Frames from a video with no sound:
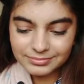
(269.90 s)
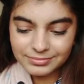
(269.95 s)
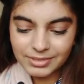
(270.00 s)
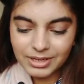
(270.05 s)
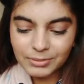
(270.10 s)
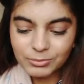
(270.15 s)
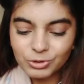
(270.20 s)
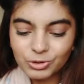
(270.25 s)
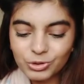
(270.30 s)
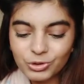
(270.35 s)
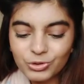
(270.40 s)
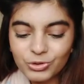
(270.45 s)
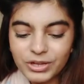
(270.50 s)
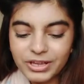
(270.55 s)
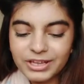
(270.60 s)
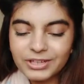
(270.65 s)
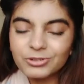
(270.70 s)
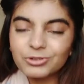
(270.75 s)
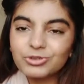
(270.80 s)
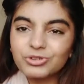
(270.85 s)
मतलब दोनों
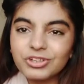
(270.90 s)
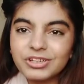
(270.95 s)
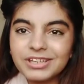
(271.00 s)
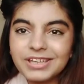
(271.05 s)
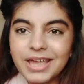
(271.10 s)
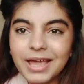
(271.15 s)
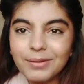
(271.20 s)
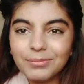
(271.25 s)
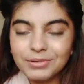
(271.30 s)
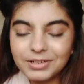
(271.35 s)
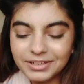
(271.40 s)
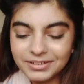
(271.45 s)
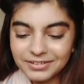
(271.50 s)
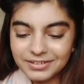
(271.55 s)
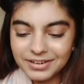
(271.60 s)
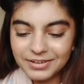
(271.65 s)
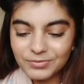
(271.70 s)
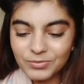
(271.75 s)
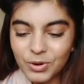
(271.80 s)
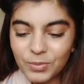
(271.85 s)
एक दूसरे की हेल्प कर
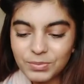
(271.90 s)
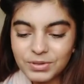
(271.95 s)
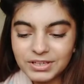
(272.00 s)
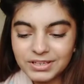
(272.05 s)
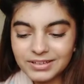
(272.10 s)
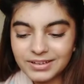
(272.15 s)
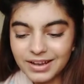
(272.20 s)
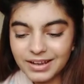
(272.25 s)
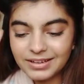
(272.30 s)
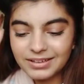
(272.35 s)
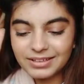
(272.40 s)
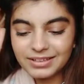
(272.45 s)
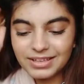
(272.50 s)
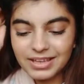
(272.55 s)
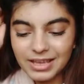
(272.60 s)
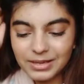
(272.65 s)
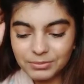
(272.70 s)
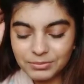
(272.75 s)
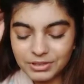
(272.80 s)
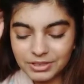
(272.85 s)
रहे हैं वो अपनी ग्रैनी की
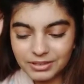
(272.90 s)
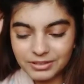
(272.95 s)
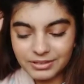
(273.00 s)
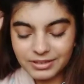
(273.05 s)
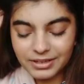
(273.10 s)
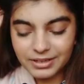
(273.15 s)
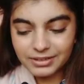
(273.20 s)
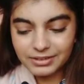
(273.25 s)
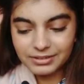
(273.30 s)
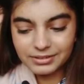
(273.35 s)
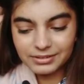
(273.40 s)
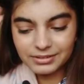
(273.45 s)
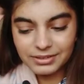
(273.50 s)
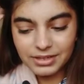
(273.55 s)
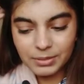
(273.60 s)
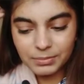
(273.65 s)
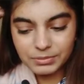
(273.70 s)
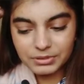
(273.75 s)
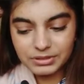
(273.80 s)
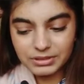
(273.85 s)
हेल्प कर रहा है
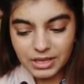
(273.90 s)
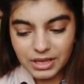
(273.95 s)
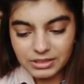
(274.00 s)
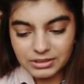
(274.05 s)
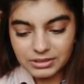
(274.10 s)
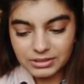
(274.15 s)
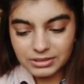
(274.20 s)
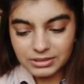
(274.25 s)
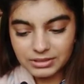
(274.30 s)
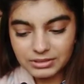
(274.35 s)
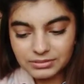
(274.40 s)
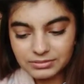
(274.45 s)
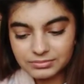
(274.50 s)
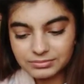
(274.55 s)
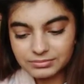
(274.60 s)
अपनी दादी की